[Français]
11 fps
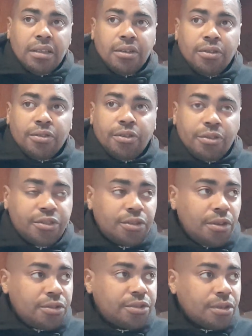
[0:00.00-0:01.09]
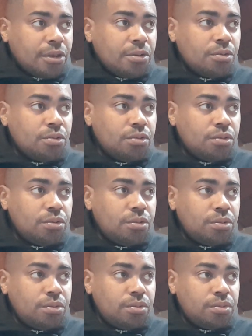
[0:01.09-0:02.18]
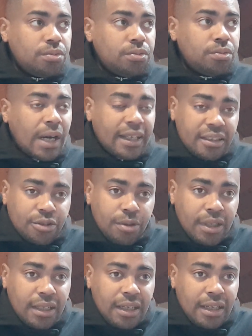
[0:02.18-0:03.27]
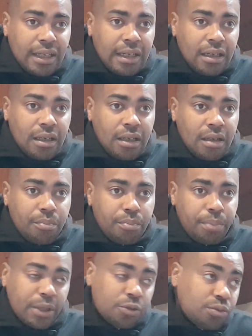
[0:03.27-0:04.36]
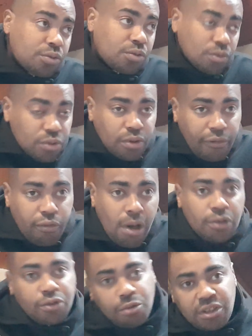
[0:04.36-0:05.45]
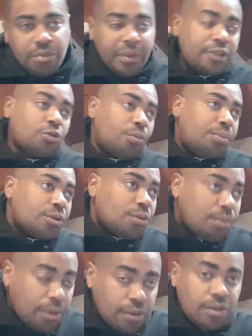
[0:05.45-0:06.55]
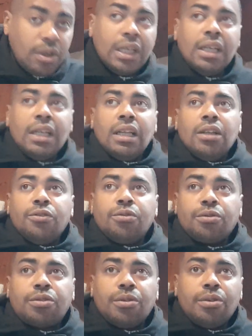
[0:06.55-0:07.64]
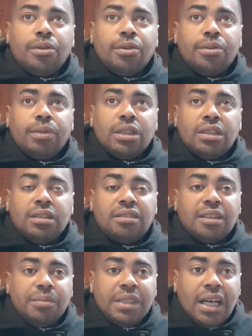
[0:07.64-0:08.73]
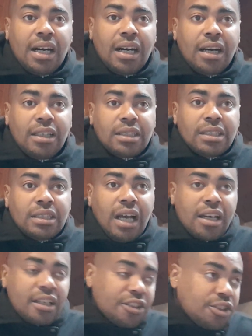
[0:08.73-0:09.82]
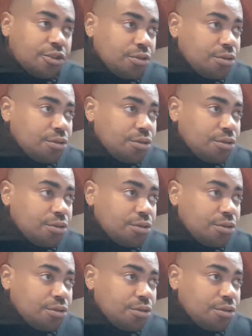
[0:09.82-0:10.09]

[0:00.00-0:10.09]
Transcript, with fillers: euh, dans le sens où Alain Soral a perdu son, son foi, entre guillemets, ce qu'on peut comprendre. Donc euh, ben, il s'est mis à, à clasher du